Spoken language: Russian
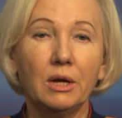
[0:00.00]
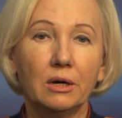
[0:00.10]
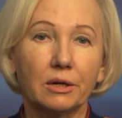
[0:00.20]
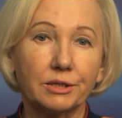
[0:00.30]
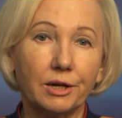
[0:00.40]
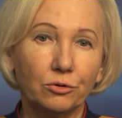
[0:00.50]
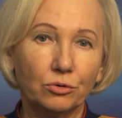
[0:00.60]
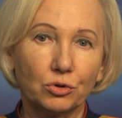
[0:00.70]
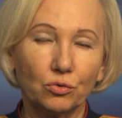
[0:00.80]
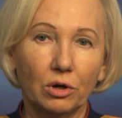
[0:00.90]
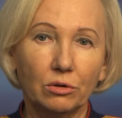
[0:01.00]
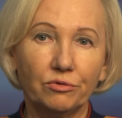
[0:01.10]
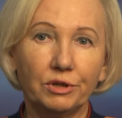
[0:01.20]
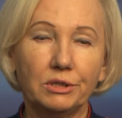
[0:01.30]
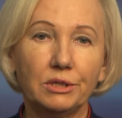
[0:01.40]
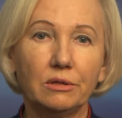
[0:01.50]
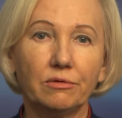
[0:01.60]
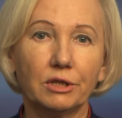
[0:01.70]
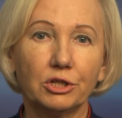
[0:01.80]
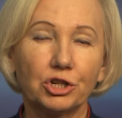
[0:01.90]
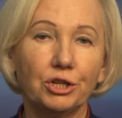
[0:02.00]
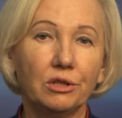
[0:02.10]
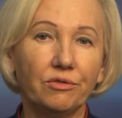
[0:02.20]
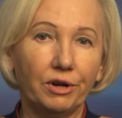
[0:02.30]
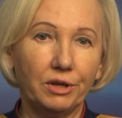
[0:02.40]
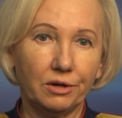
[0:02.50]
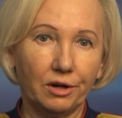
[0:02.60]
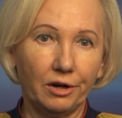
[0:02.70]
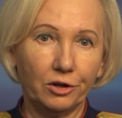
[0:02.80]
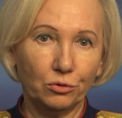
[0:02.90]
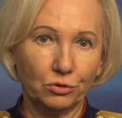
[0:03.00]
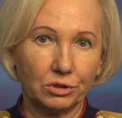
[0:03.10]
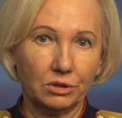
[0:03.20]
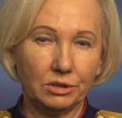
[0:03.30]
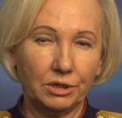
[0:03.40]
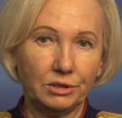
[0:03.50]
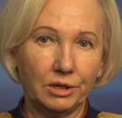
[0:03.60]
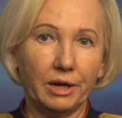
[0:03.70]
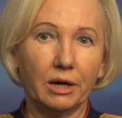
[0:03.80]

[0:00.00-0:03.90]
расследуется уголовное дело в отношении двоих религиозных деятелей,